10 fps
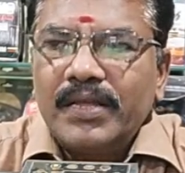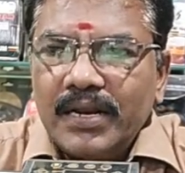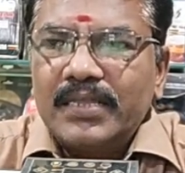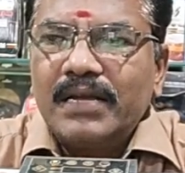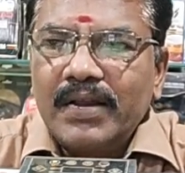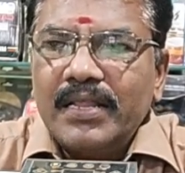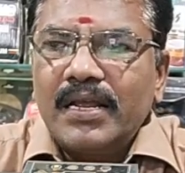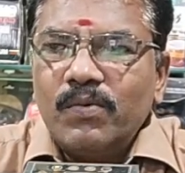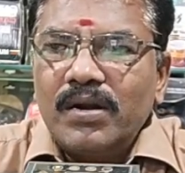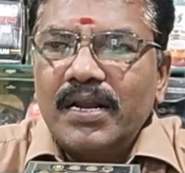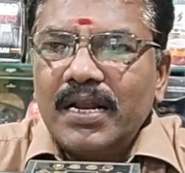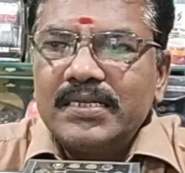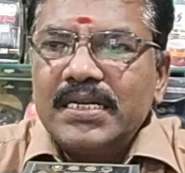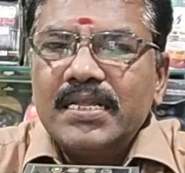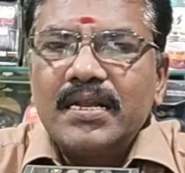எல்லாம் தேவையில்லாத அன்வான்ட்
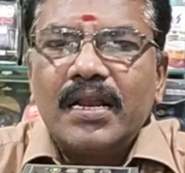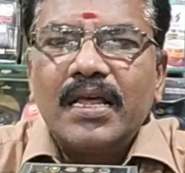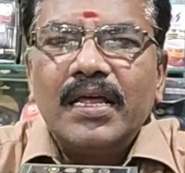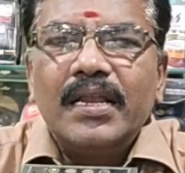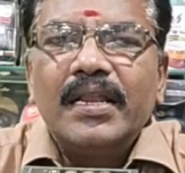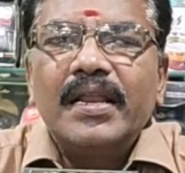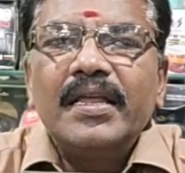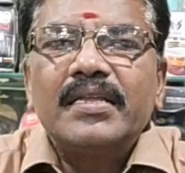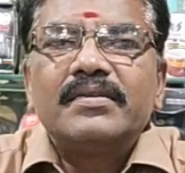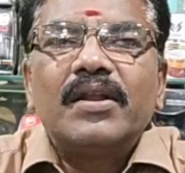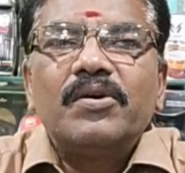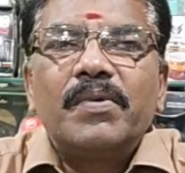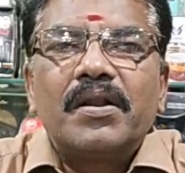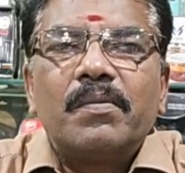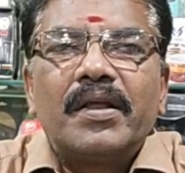எல்லாம் செய்ததுனால நிறைய செலவு
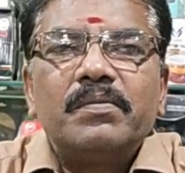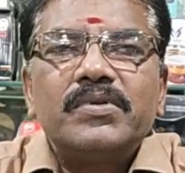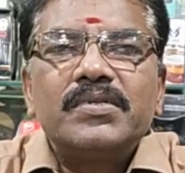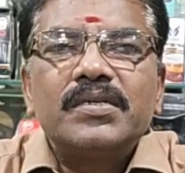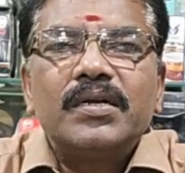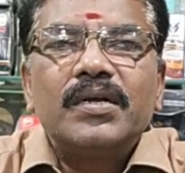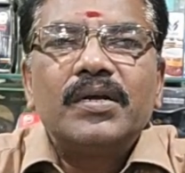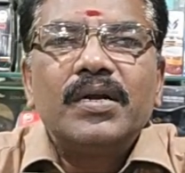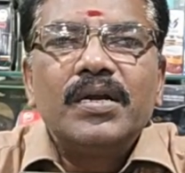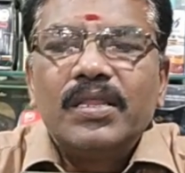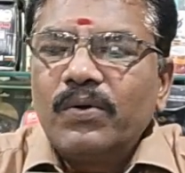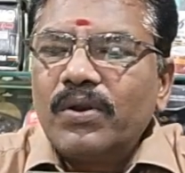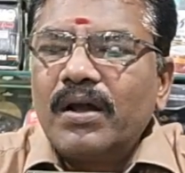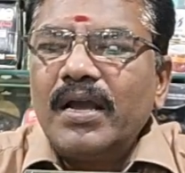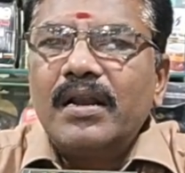பண்ணுற மாதிரி இருந்துச்சு
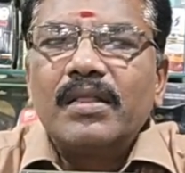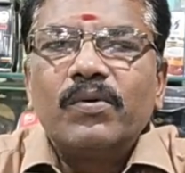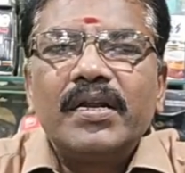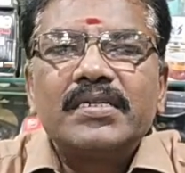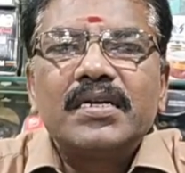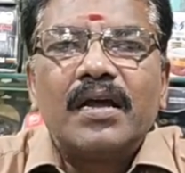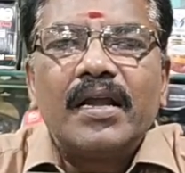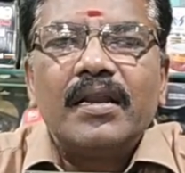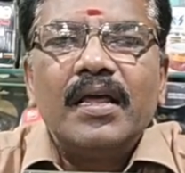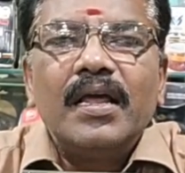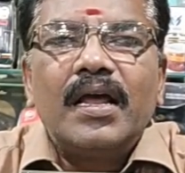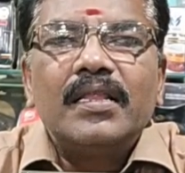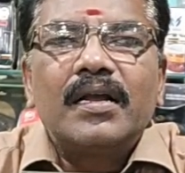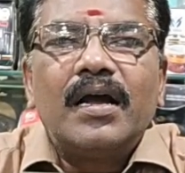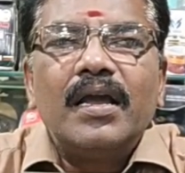இதில் ஒரு காயில் இருக்குது ஒரு இண்டக்ஷன் காயில்
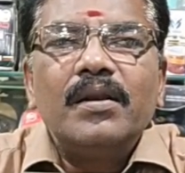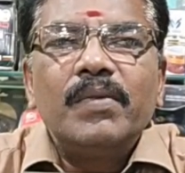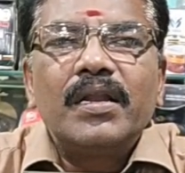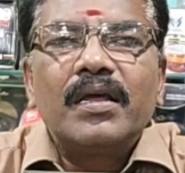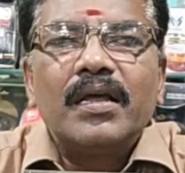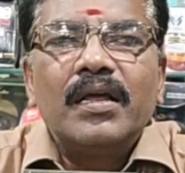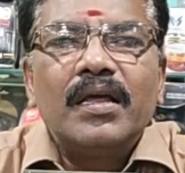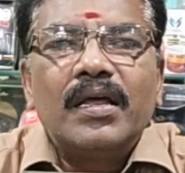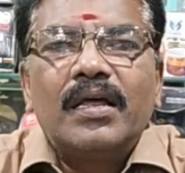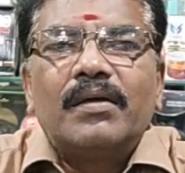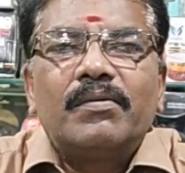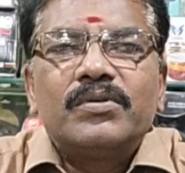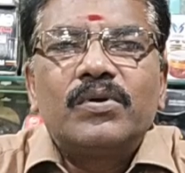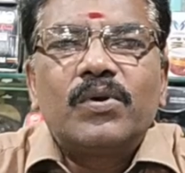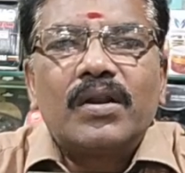அந்த காயில் மேலே
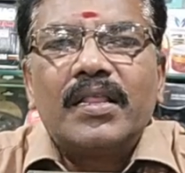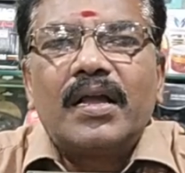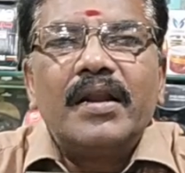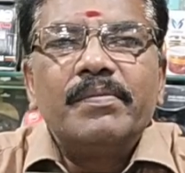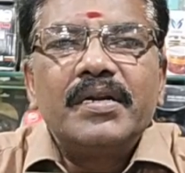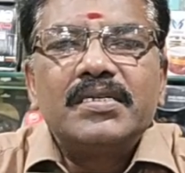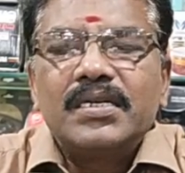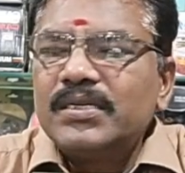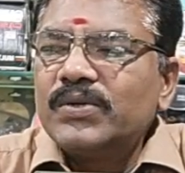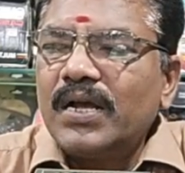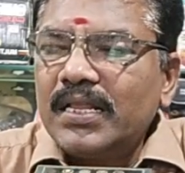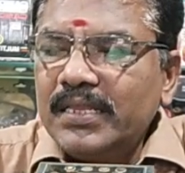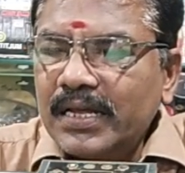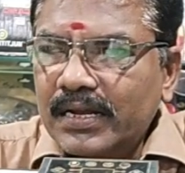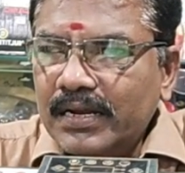ஸோ டோட்டலாக அதை காலி பண்ணிடுச்சு ஸோ
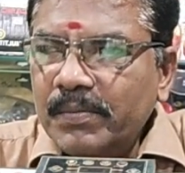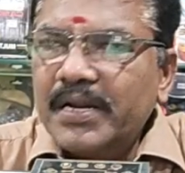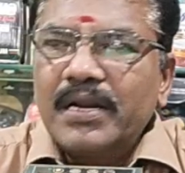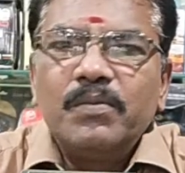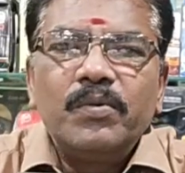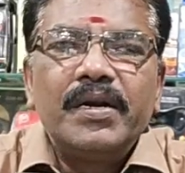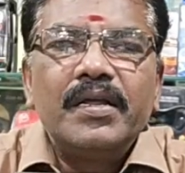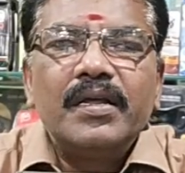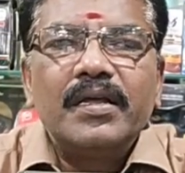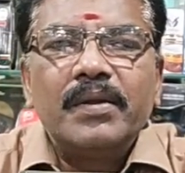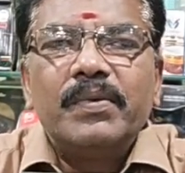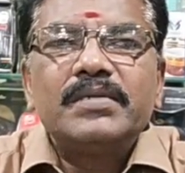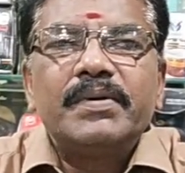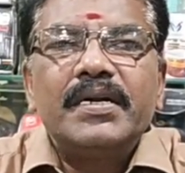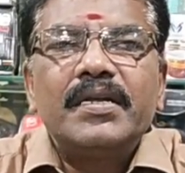அதை கம்ப்ளீட்டாக ரிமூவ் பண்ணி
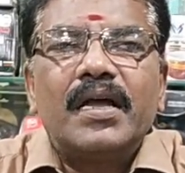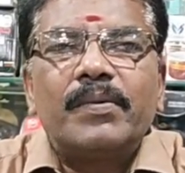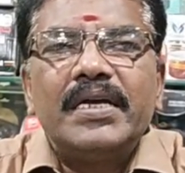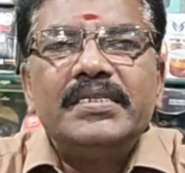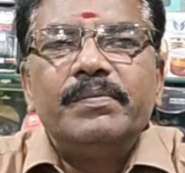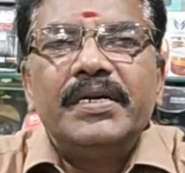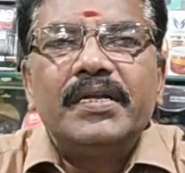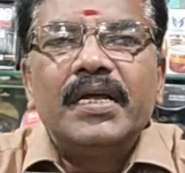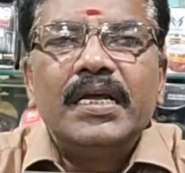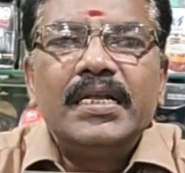ரீப்ளேஸ் பண்ணிட்டு அப்புறம் ஐஜிபிடி